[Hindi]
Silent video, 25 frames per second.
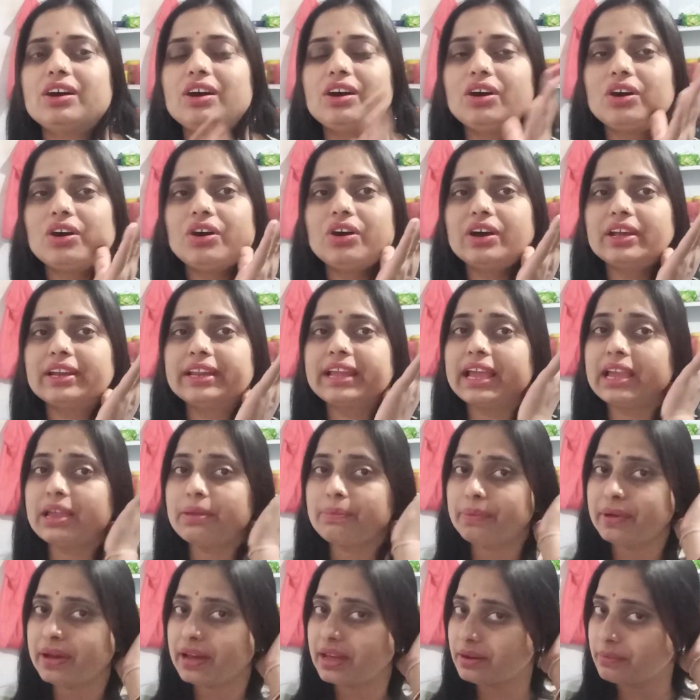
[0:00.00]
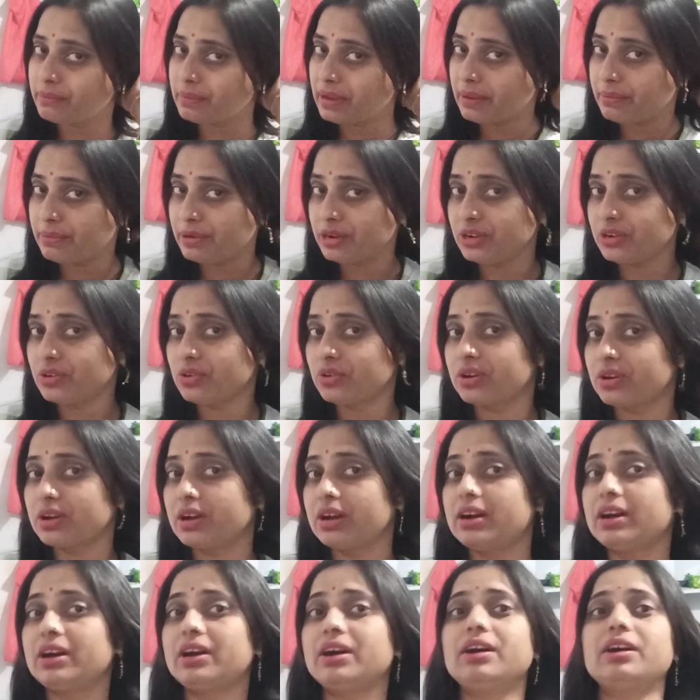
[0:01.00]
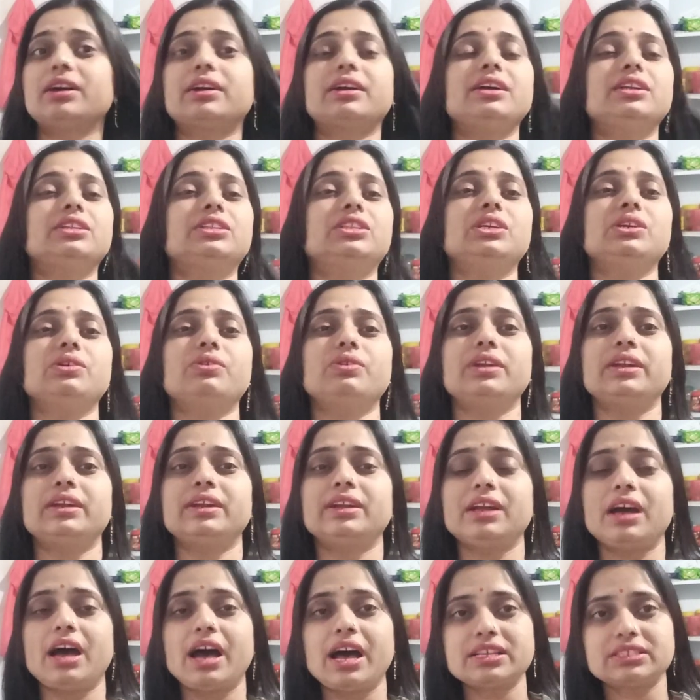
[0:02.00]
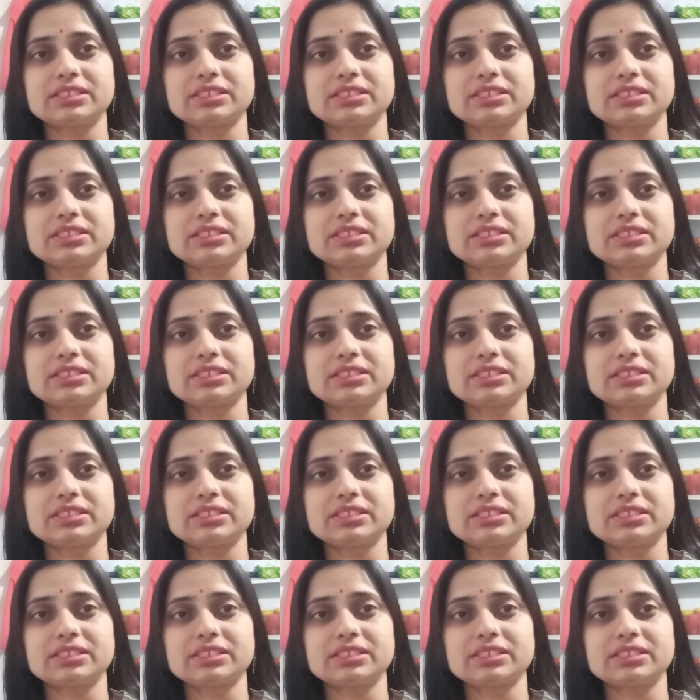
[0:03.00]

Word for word: और यहीं पर मैं वीडियो का करती हूँ एंड